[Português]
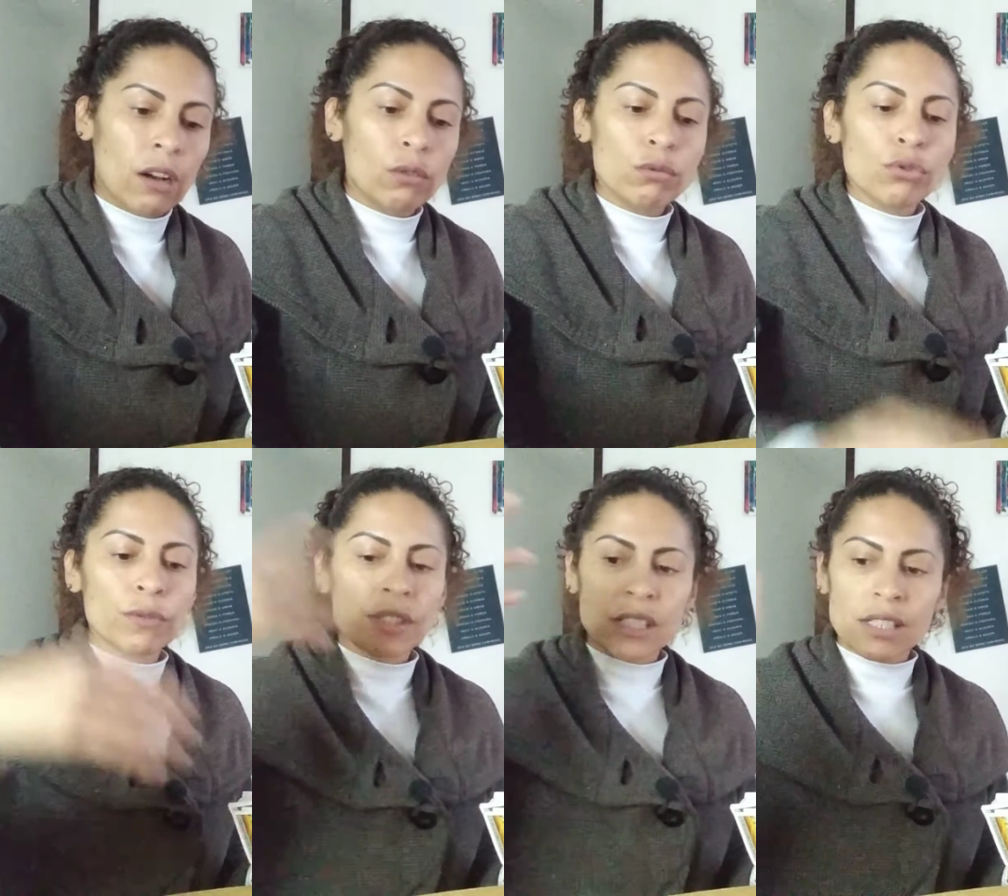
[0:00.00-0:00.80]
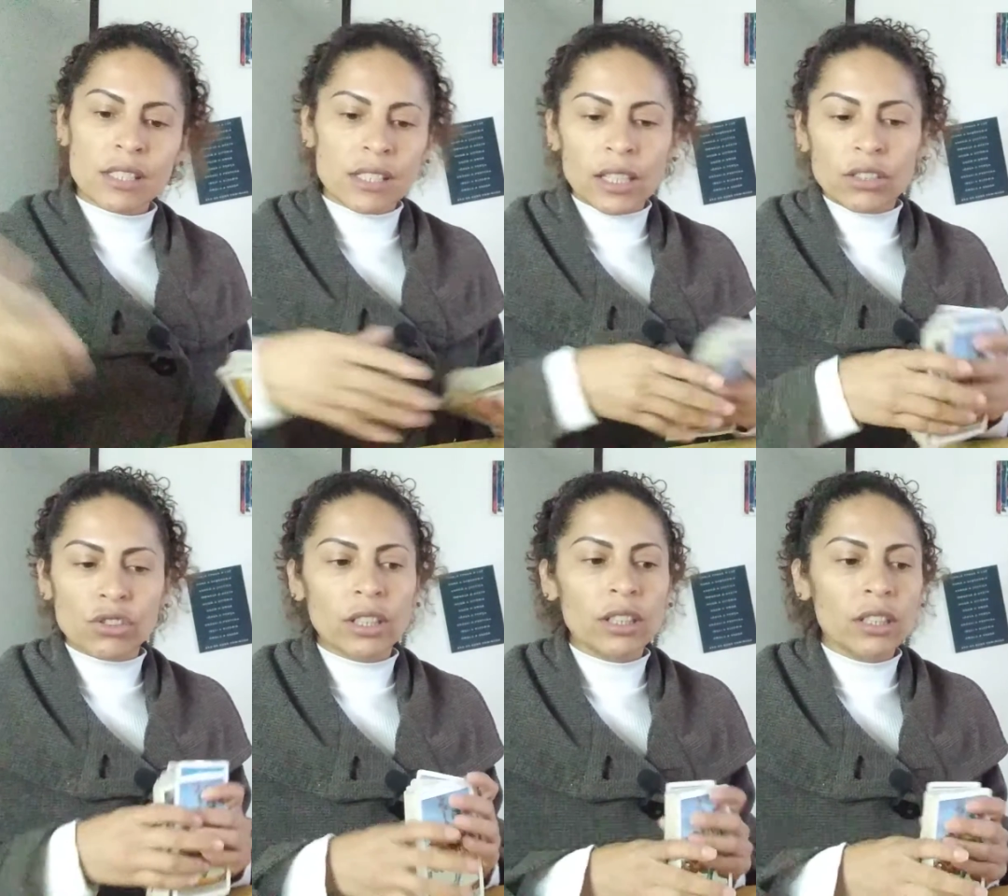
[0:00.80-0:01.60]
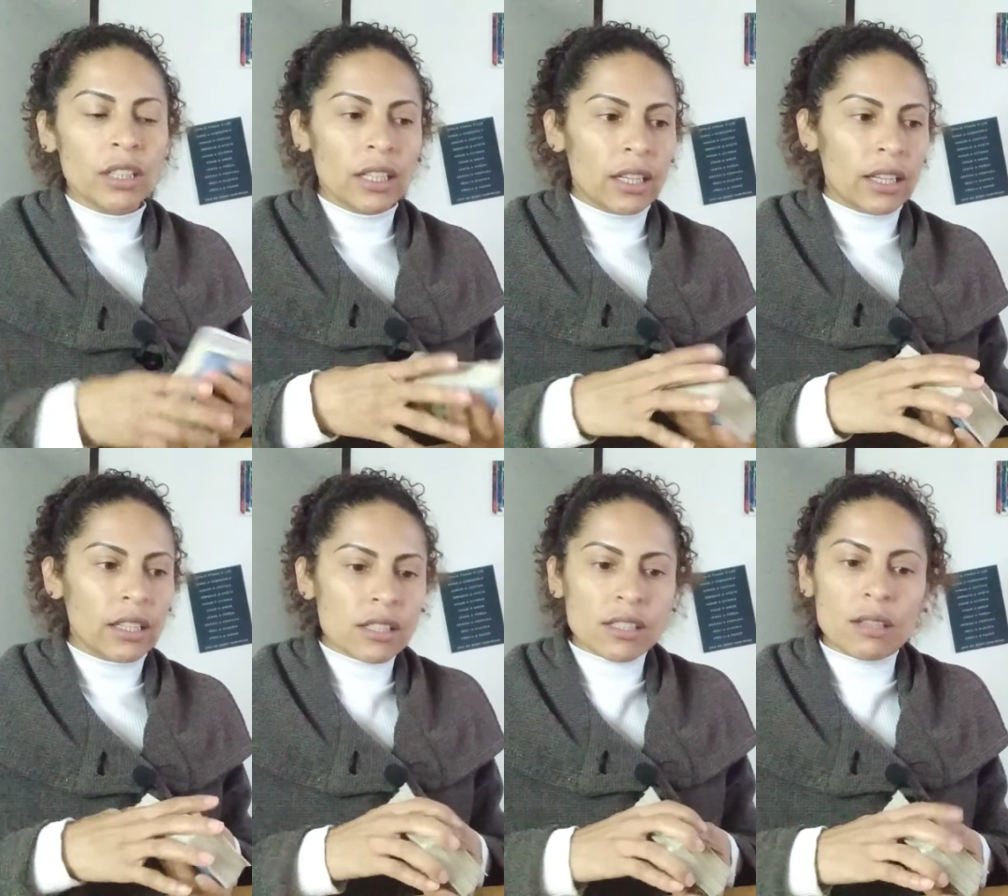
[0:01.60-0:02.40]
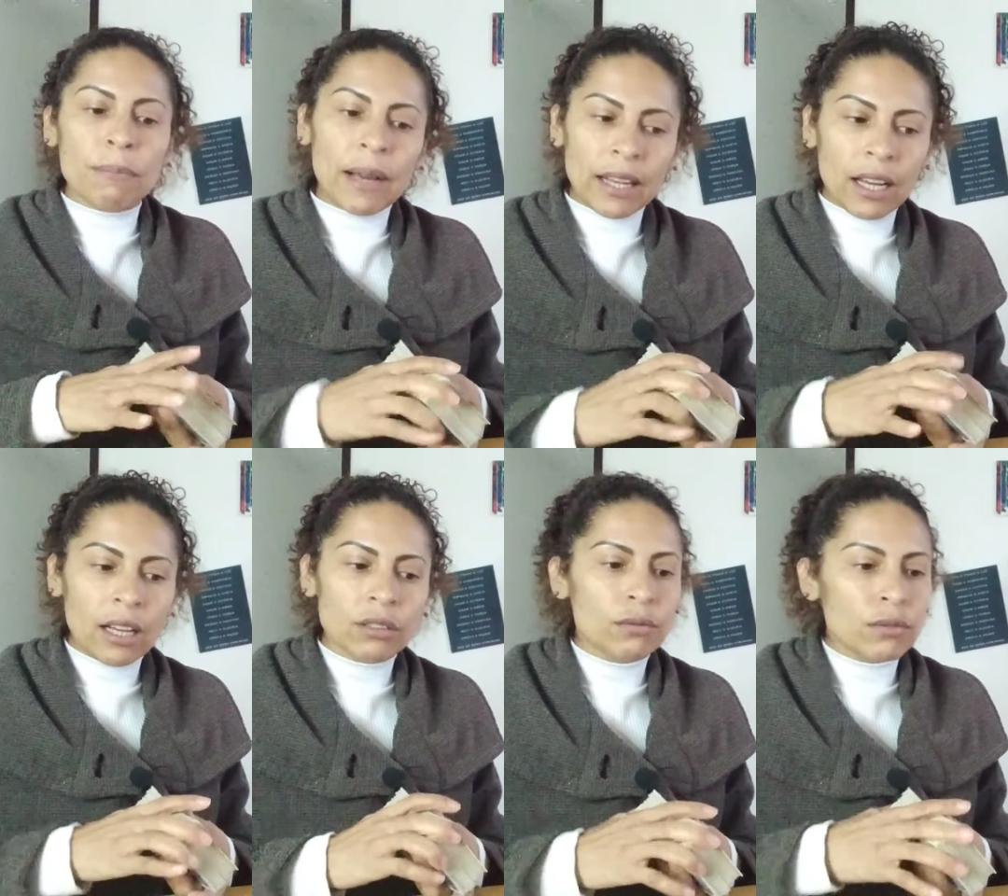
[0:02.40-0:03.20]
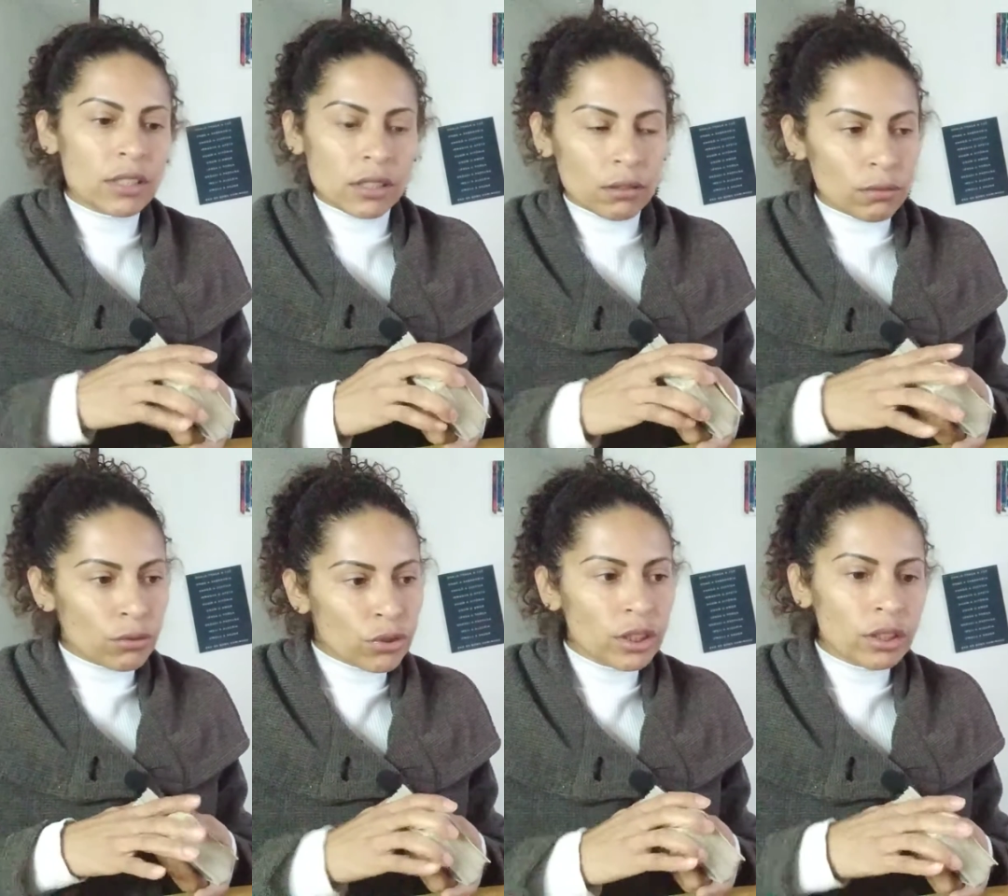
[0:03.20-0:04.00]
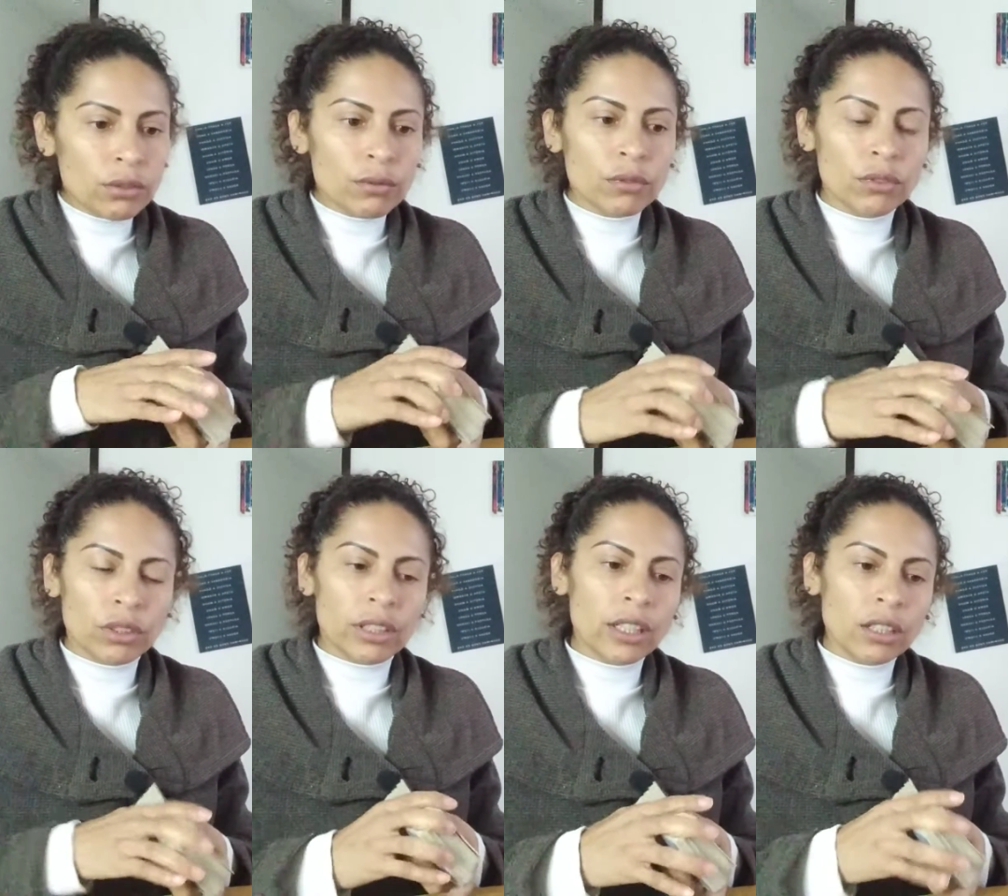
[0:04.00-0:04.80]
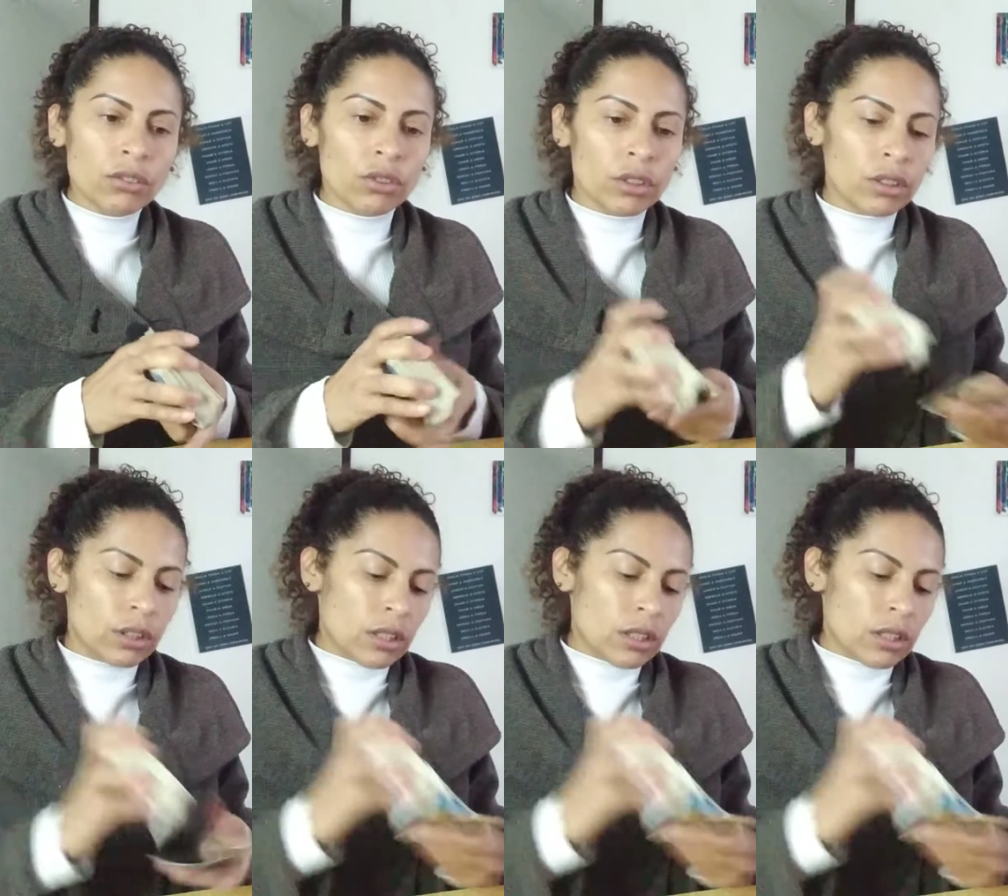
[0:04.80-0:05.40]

aonde você se sente aí é, desamparado, desiludido, entende?